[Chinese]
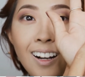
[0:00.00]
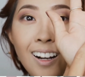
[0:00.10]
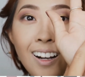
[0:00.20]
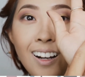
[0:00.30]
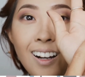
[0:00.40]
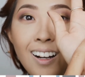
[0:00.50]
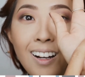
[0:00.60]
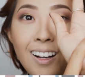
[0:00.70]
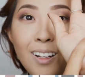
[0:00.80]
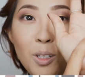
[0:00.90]

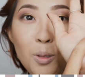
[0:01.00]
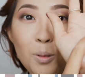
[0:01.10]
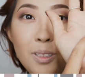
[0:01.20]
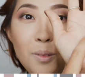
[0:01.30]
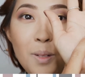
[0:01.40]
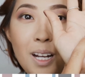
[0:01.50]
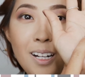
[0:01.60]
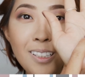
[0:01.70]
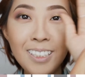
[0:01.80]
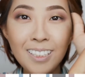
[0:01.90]
啊，数字面
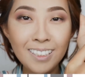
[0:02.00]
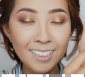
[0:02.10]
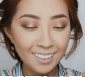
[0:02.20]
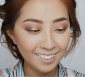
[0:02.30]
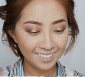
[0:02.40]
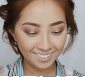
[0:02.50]
儿的，